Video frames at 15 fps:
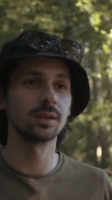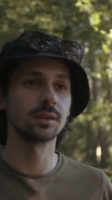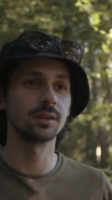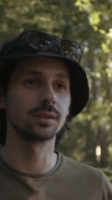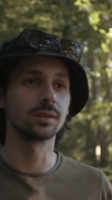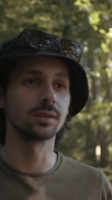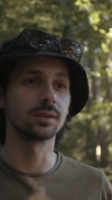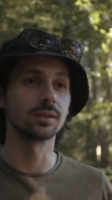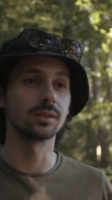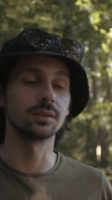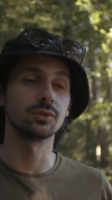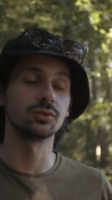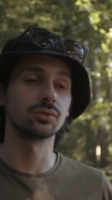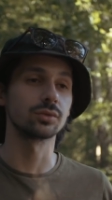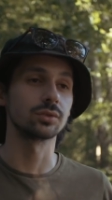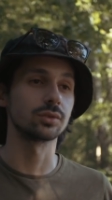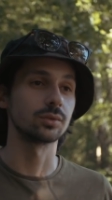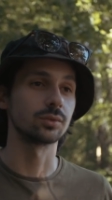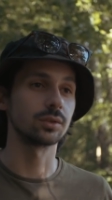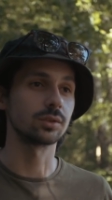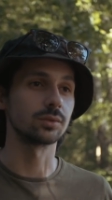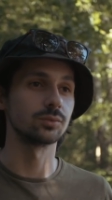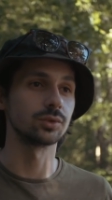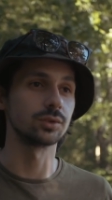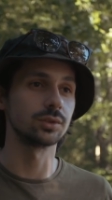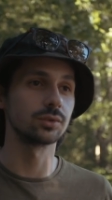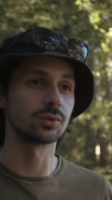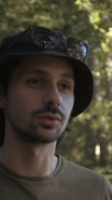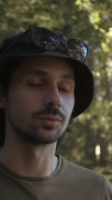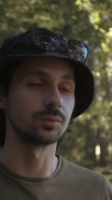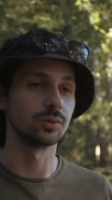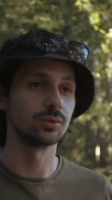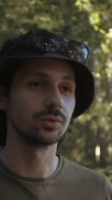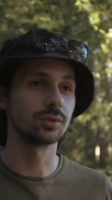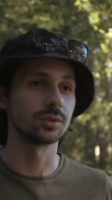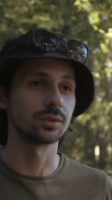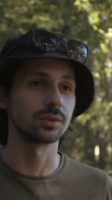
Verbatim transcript: Et je suis resté, ouais, comme j'ai dit, 30 minutes